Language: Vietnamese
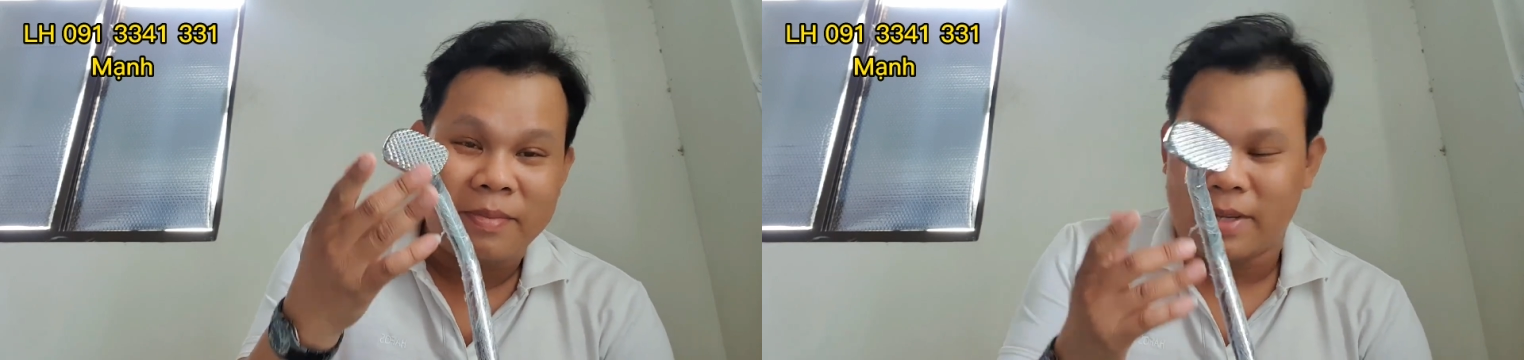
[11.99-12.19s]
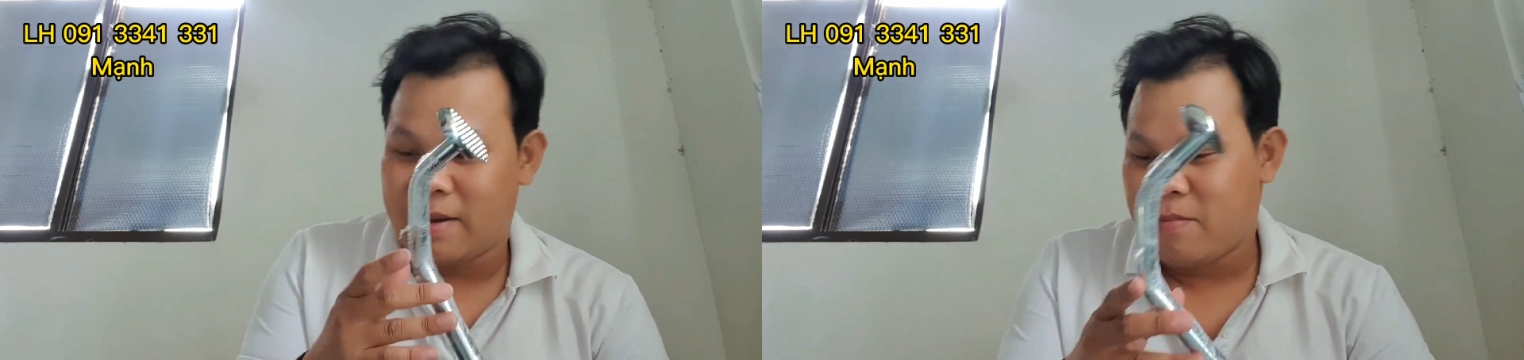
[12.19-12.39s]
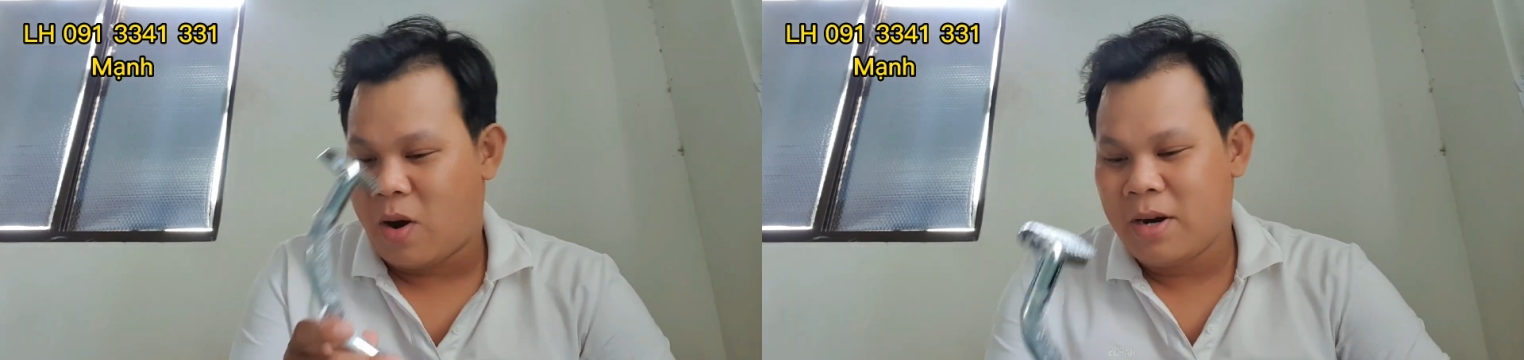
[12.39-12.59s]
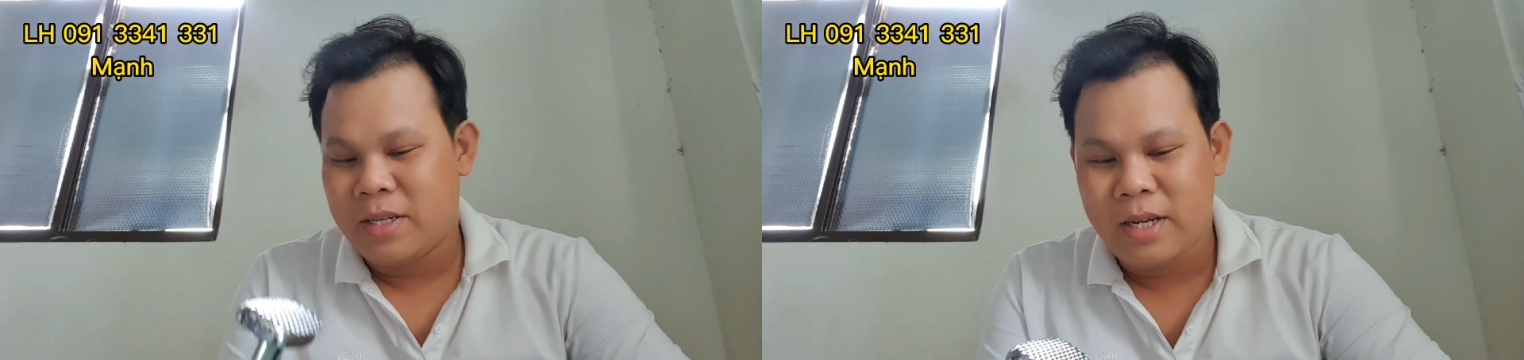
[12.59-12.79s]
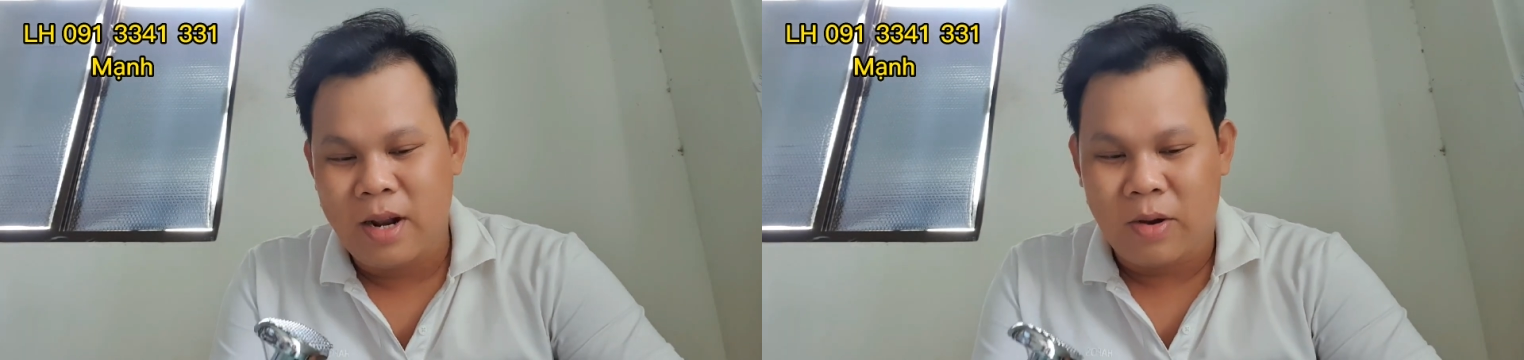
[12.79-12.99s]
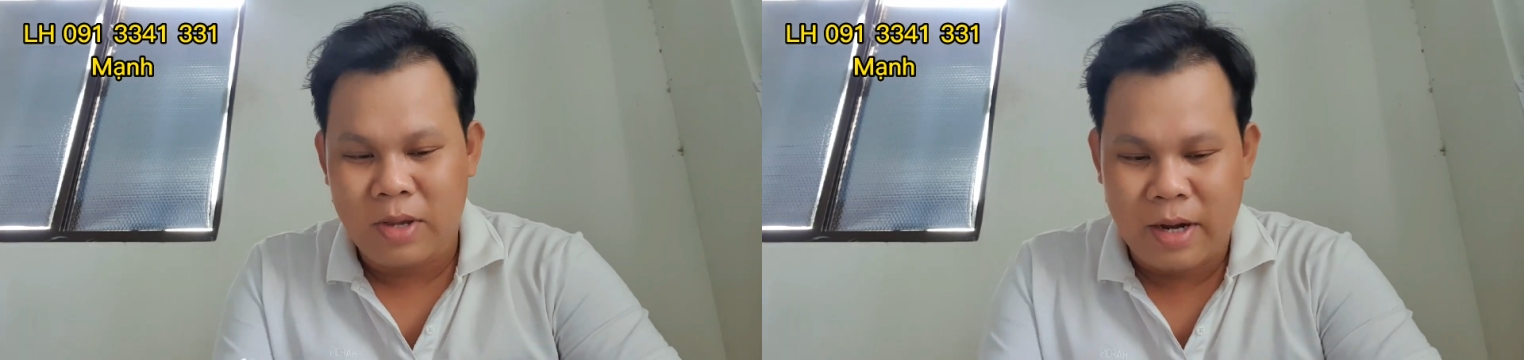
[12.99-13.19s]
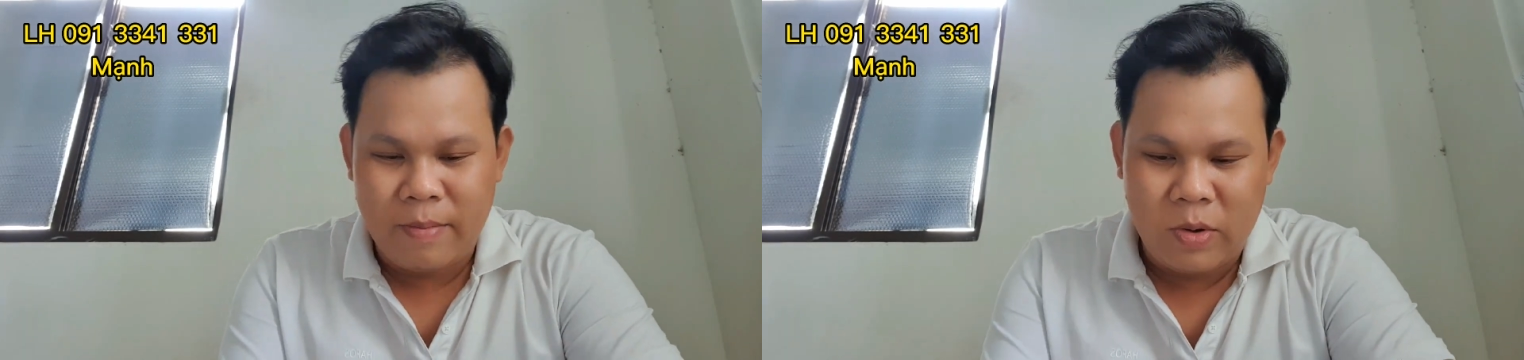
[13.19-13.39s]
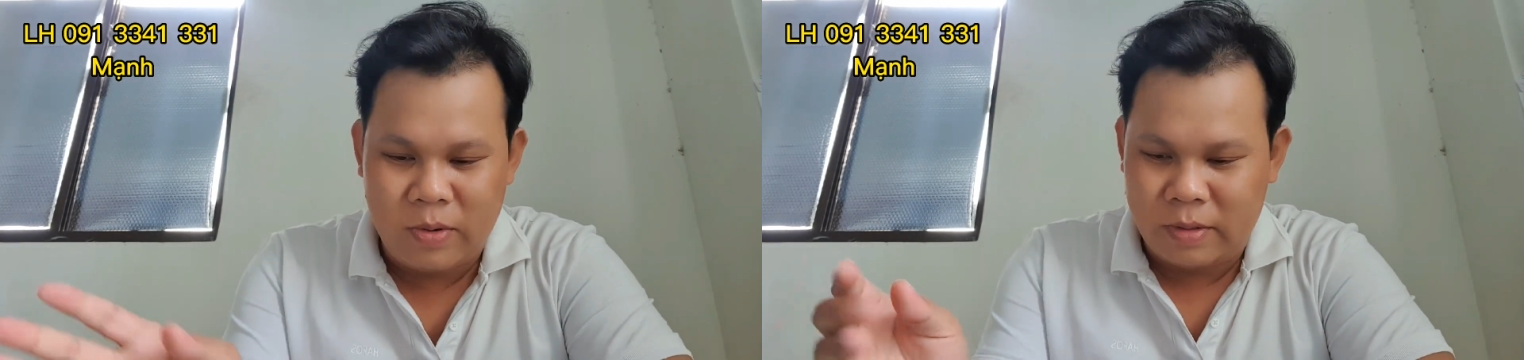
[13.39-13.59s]
nhận bỏ đi xi đồ cho anh
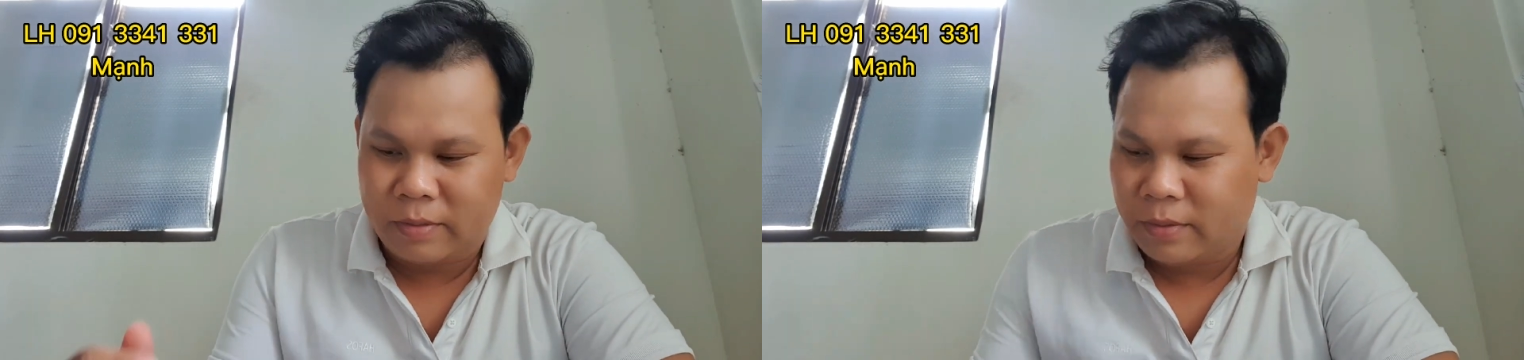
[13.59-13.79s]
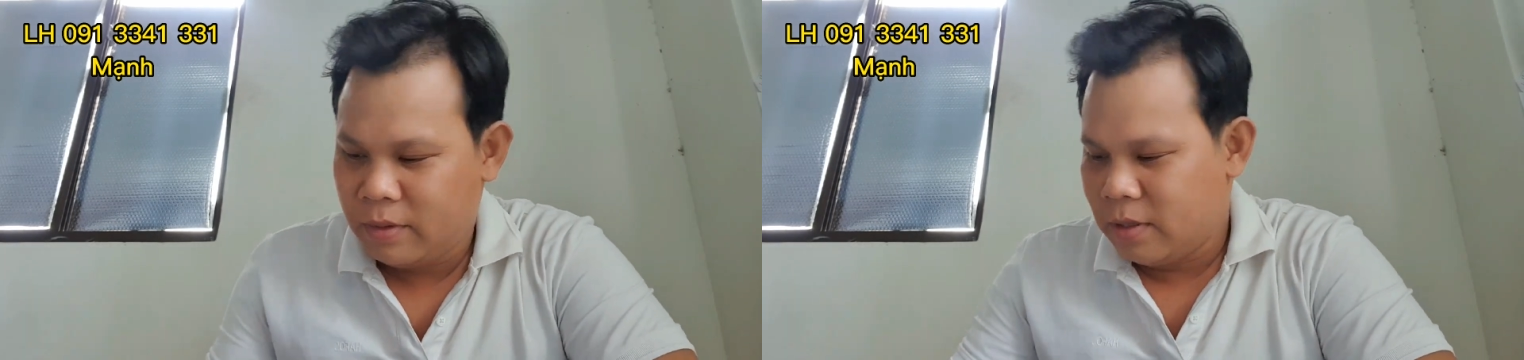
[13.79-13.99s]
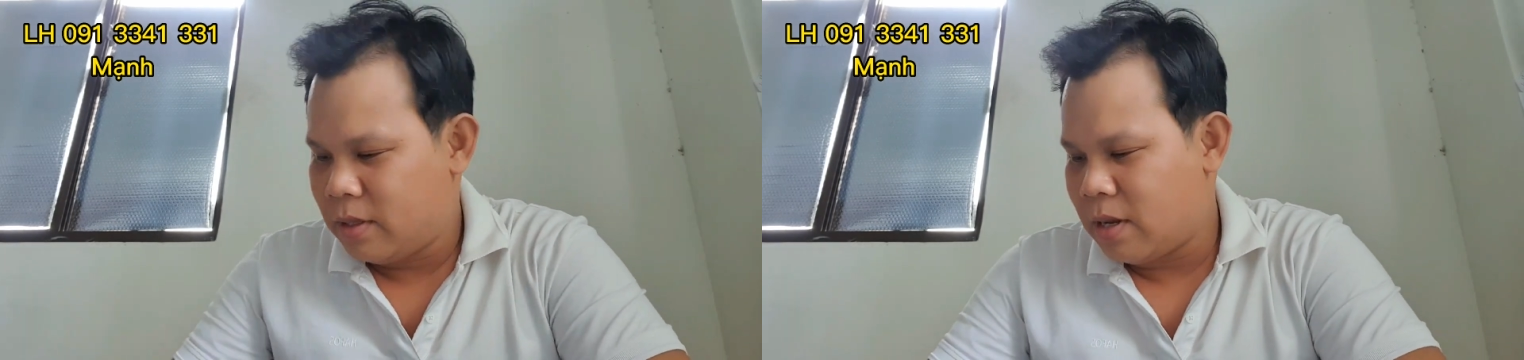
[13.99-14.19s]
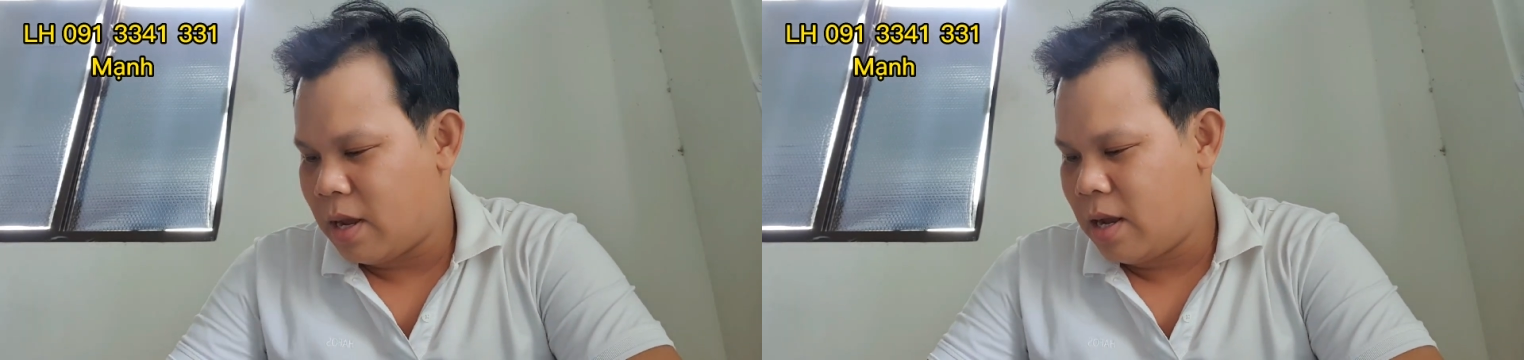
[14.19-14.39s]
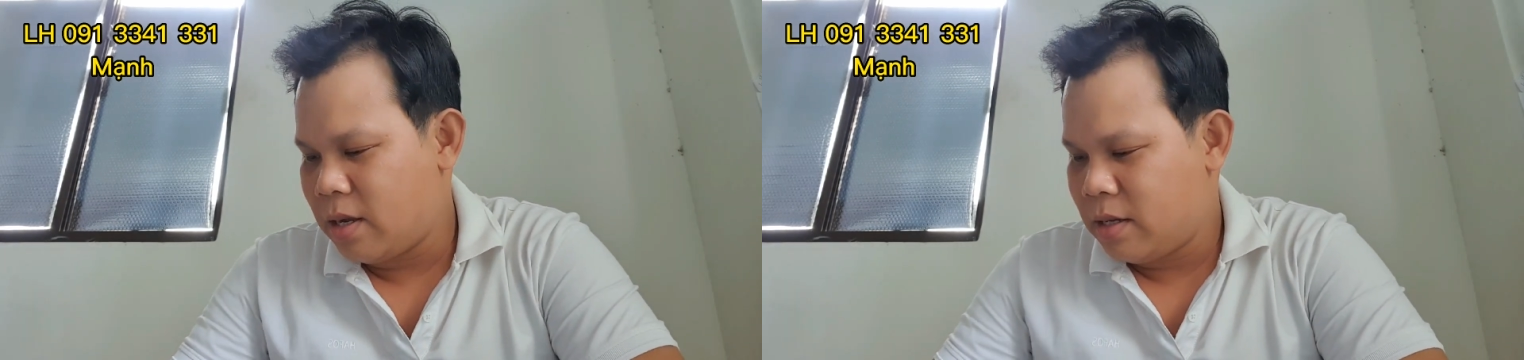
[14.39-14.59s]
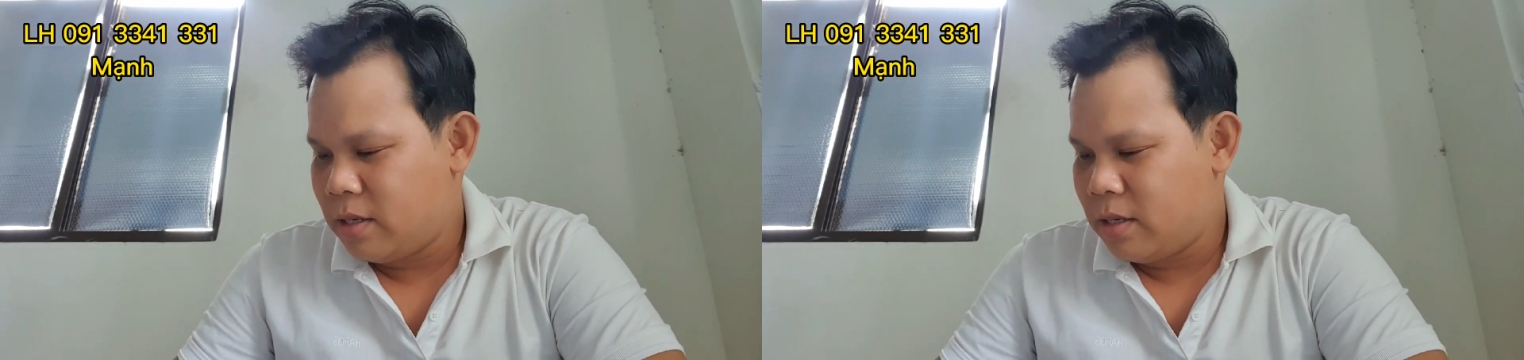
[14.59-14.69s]
em luôn đó